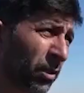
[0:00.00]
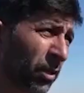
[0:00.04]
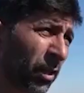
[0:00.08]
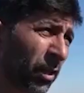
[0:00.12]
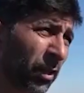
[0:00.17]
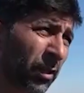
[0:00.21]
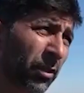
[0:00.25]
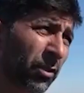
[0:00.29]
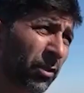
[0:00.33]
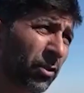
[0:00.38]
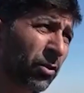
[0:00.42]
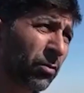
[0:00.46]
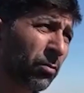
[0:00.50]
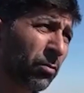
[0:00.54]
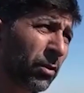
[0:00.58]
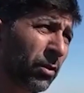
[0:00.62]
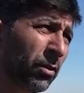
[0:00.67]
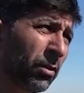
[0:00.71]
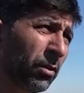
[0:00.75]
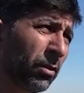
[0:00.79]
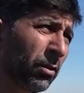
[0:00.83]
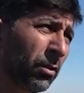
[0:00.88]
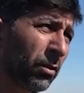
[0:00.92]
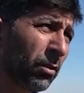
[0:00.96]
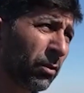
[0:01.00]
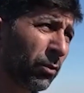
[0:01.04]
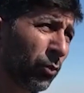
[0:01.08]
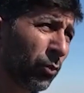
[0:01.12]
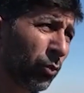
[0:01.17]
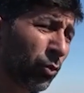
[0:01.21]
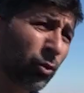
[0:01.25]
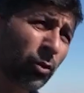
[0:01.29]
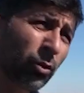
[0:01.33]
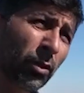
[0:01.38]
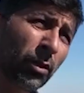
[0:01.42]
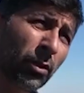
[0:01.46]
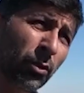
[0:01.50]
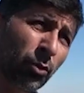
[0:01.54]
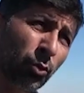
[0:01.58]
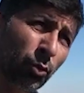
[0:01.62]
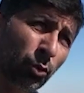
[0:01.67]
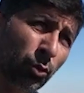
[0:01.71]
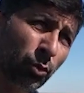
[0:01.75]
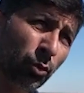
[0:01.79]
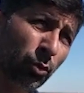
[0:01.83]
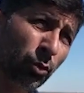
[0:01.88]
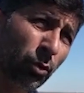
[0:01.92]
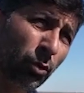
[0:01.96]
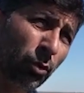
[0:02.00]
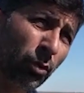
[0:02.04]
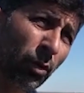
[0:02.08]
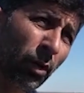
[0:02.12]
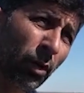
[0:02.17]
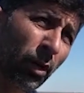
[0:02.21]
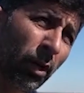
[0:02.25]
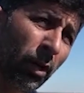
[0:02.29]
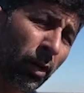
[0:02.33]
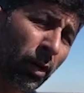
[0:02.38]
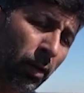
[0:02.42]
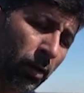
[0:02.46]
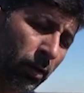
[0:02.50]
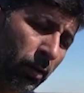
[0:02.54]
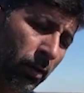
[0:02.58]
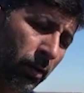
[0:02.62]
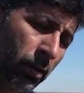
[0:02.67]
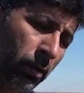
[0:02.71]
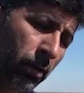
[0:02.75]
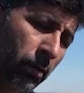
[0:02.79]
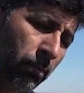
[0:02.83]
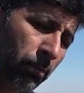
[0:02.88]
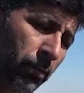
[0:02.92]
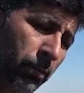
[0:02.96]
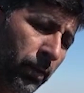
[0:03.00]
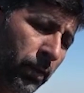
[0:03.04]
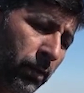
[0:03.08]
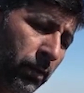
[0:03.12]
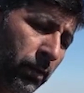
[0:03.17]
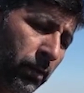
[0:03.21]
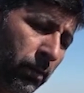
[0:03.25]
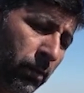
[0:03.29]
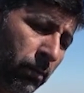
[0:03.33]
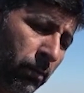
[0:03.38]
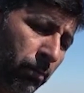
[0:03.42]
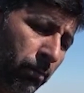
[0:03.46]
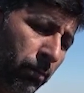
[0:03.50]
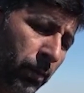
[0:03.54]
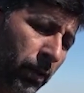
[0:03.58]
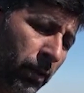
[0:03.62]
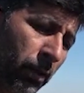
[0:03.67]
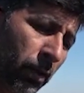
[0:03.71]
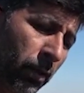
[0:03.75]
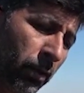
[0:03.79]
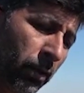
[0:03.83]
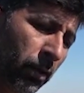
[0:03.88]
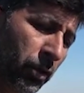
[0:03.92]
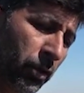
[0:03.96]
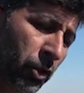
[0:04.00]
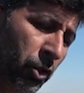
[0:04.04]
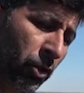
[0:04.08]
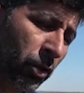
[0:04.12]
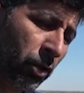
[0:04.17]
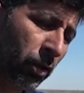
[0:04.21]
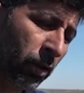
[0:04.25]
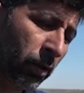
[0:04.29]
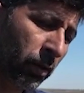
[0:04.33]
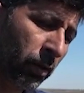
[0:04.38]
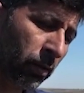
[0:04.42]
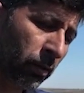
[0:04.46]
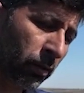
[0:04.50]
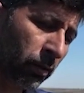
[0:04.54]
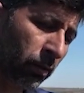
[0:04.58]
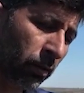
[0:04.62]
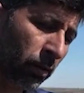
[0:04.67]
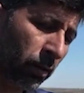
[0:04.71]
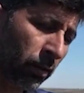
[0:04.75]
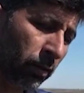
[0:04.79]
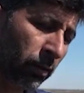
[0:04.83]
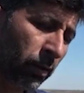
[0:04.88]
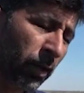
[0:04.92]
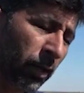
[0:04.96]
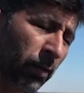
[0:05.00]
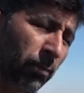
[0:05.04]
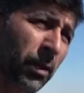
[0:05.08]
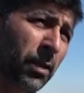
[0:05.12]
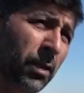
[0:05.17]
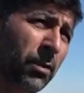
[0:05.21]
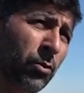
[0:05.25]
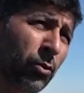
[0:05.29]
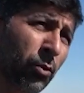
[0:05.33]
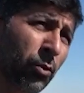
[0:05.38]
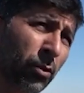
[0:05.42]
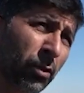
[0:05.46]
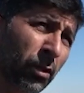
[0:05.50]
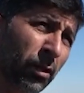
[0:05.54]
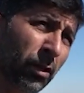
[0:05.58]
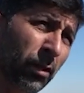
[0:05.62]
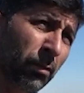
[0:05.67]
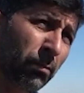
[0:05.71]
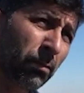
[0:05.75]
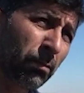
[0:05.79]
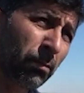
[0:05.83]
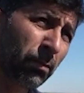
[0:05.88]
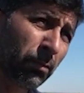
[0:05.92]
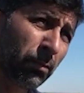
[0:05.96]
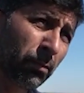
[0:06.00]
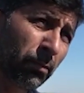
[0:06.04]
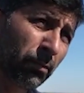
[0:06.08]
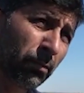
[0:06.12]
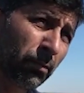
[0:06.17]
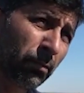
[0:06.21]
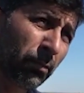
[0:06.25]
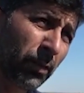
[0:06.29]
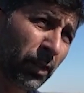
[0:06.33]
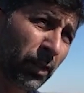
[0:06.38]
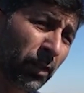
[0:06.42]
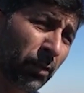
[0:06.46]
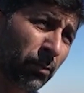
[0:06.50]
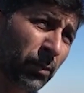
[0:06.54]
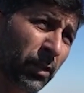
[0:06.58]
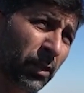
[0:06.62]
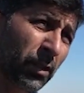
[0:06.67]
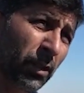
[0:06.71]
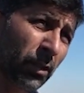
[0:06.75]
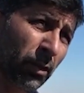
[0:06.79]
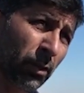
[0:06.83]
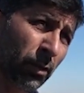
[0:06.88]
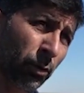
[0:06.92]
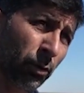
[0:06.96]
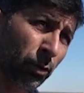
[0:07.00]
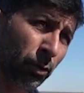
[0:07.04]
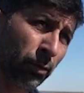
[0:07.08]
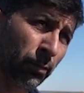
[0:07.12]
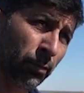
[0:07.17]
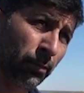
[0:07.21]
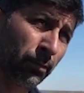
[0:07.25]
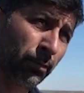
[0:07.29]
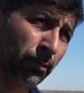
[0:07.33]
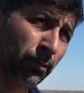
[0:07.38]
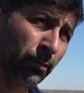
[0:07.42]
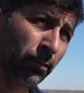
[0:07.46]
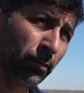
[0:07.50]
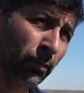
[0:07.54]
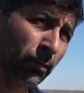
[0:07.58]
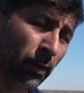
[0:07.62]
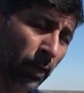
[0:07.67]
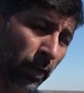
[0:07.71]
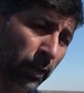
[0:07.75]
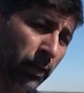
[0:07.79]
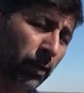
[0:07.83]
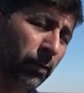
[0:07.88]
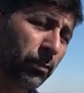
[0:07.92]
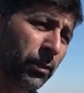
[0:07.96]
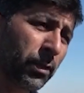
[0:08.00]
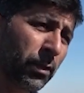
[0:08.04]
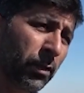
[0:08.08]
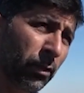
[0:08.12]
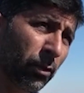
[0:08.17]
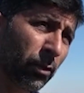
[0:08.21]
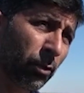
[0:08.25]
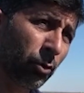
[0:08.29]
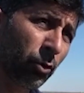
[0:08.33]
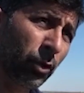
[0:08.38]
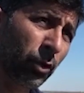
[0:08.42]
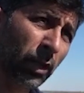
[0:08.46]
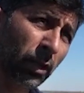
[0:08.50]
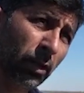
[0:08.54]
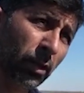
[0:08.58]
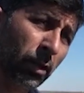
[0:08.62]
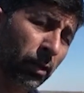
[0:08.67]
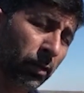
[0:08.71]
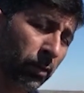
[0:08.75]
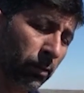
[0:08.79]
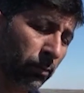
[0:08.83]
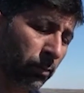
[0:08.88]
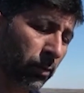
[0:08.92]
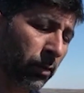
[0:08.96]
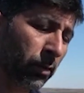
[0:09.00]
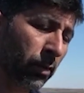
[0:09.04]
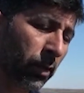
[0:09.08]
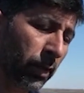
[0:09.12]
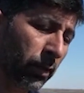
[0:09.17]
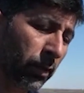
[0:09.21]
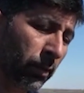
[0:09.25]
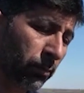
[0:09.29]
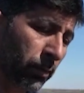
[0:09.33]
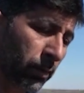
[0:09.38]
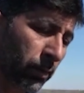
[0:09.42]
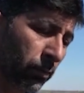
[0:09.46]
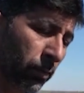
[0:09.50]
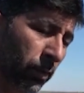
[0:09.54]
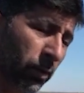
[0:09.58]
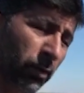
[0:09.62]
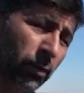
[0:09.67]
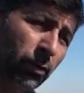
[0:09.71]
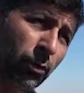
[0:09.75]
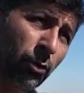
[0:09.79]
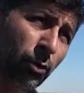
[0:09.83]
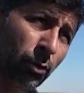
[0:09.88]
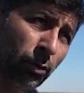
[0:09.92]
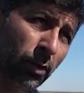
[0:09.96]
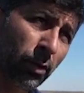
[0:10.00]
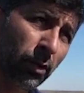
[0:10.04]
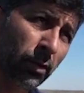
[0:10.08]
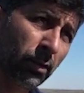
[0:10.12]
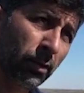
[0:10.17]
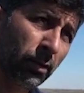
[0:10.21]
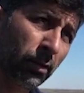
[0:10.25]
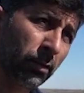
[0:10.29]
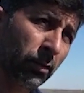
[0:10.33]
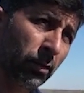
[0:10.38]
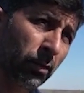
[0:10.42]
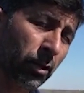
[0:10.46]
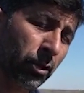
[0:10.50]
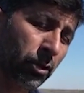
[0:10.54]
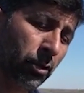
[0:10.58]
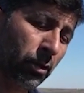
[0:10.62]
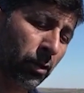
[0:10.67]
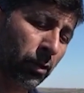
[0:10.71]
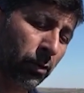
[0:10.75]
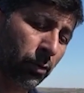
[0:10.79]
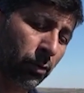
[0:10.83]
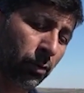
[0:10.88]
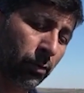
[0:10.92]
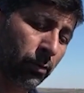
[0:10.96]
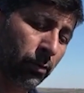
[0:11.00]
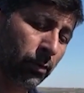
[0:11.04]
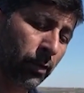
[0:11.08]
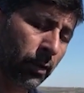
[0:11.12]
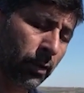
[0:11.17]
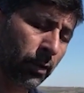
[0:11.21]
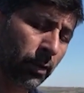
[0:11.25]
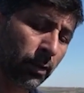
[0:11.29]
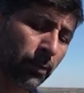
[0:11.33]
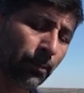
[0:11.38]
kardeşimin 3 tane çocuğu biz binadan çıkarttıktan hemen sonra binamız yıkılıyor. Dairemiz yıkılıyor. İki katlı bir dairemiz var köyde. Taşal köyünde.